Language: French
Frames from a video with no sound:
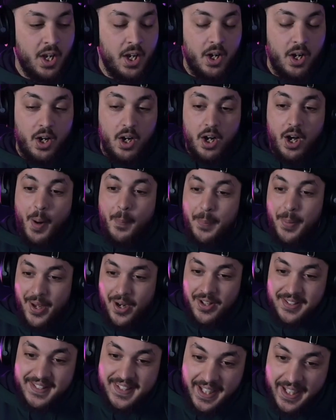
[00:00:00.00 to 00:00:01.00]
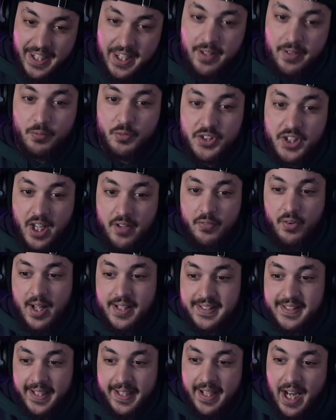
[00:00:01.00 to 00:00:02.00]
Oh, en parlant de série, vous avez vu la
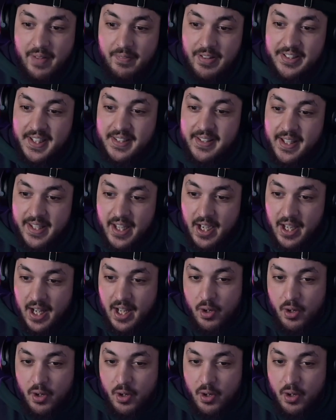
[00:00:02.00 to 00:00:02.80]
série là avec Zendaya là,